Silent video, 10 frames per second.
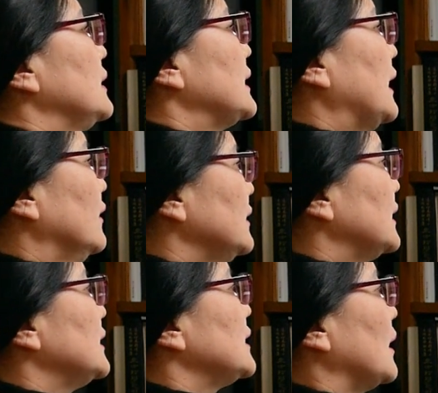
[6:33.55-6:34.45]

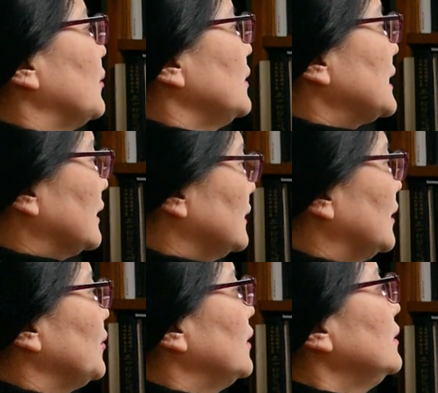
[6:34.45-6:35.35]
자연자시
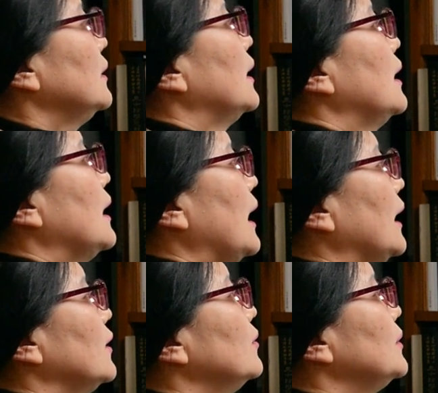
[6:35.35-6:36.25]
자벌자긍하면
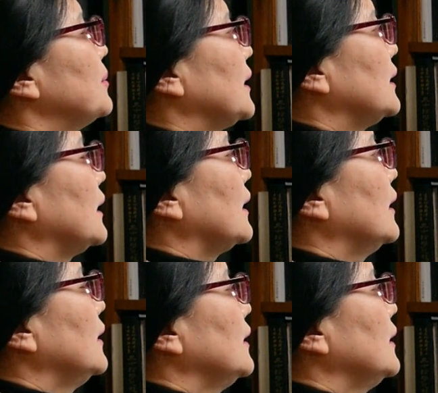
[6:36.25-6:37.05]
아현미망이라